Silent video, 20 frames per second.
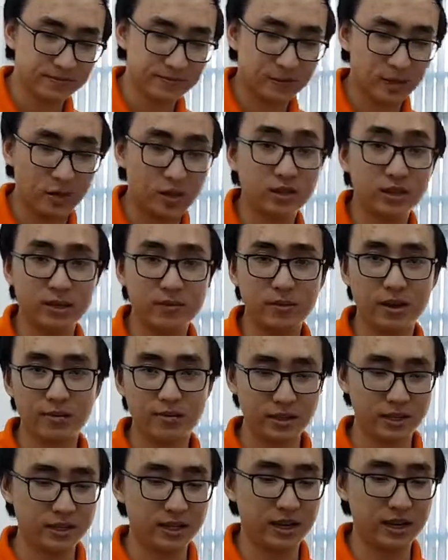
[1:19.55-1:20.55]
rồi tiếp đến
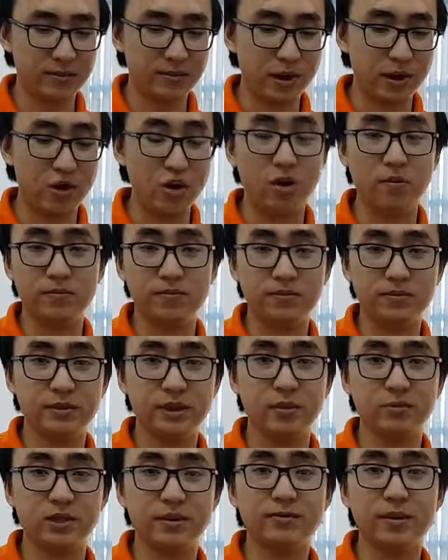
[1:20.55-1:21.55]
mình sẽ mở hộp
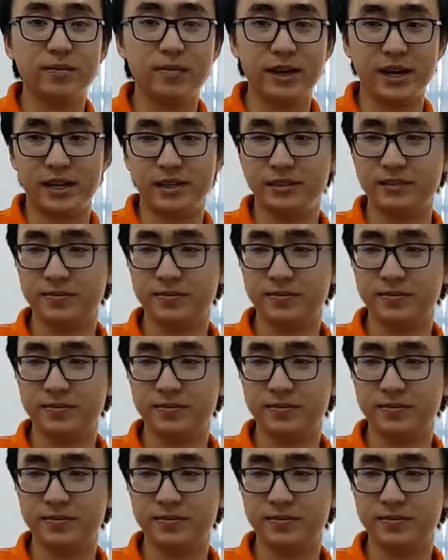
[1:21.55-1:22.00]
trong sản phẩm này